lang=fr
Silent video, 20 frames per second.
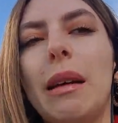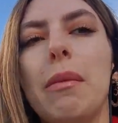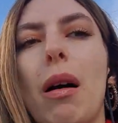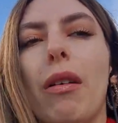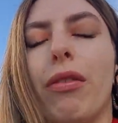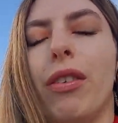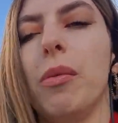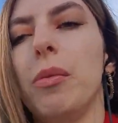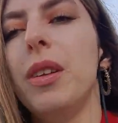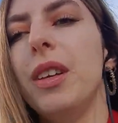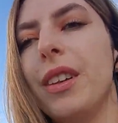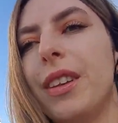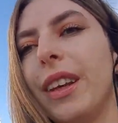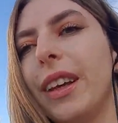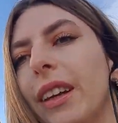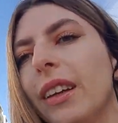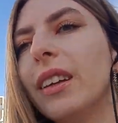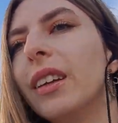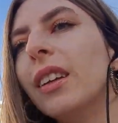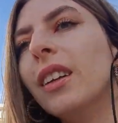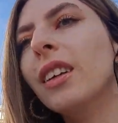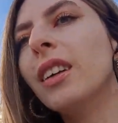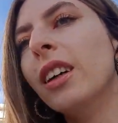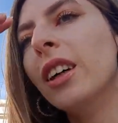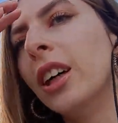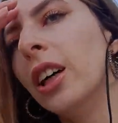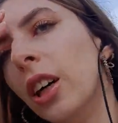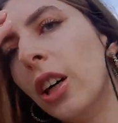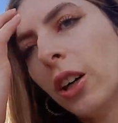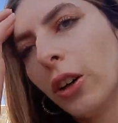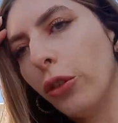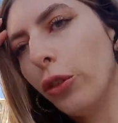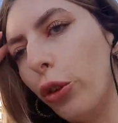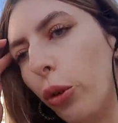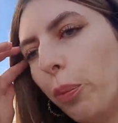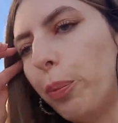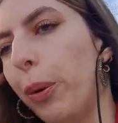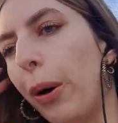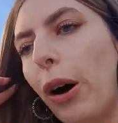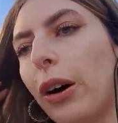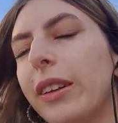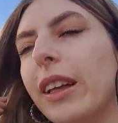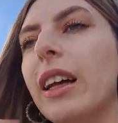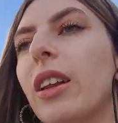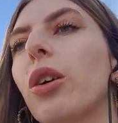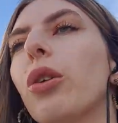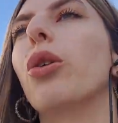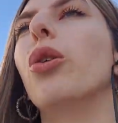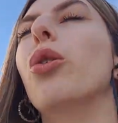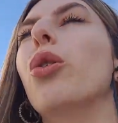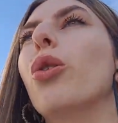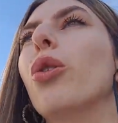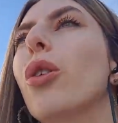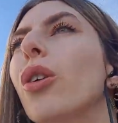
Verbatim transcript: féminité, de peur d'être. Euh,